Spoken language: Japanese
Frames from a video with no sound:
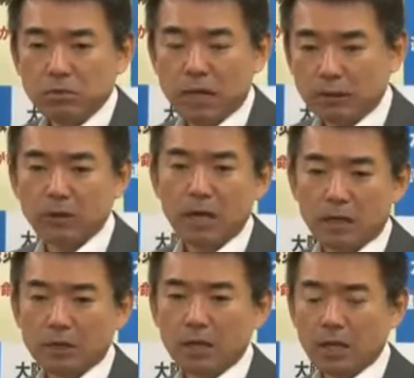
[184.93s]
まあ、あと
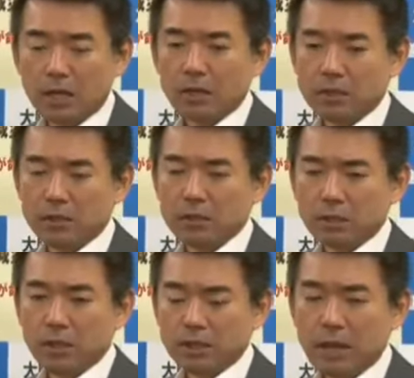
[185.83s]
はあ
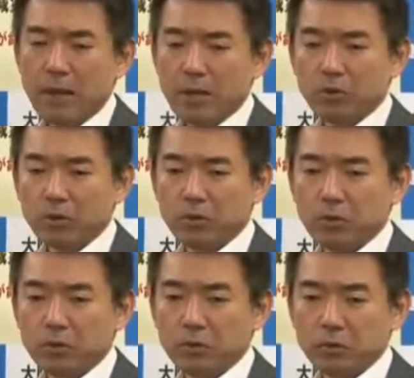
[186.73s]
現売法
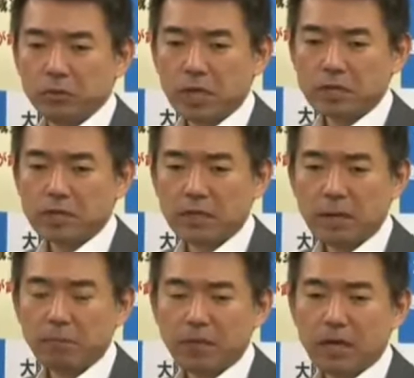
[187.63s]
の改正で、
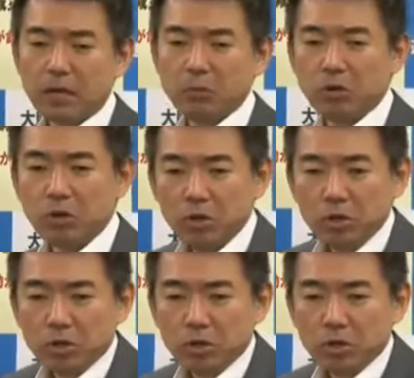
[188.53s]
やっぱりあれも